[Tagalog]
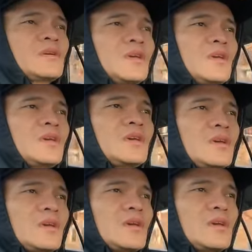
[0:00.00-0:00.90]

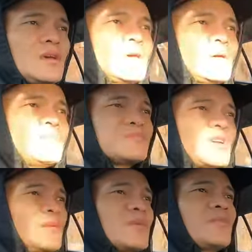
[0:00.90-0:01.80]
Eh,
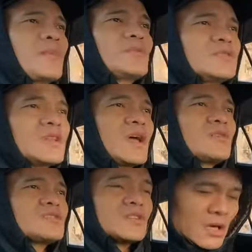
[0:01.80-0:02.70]
sabi ko, papunta na
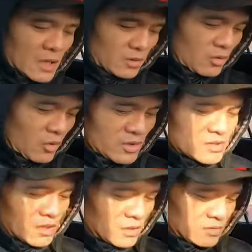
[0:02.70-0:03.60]
ako sa truck. Yan ang oras
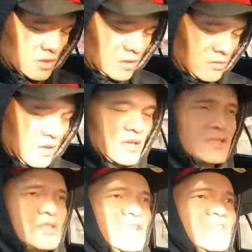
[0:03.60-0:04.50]
na rito sa ano,
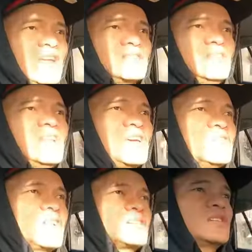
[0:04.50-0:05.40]
alas 9.30 na
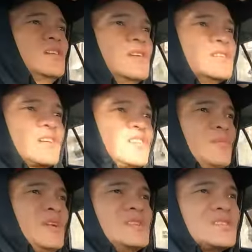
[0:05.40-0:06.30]
eh. 30
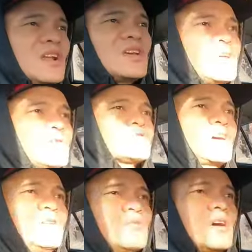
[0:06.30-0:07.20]
minutes na lang eh, kung
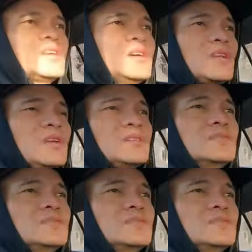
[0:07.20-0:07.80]
saan lugar yan eh.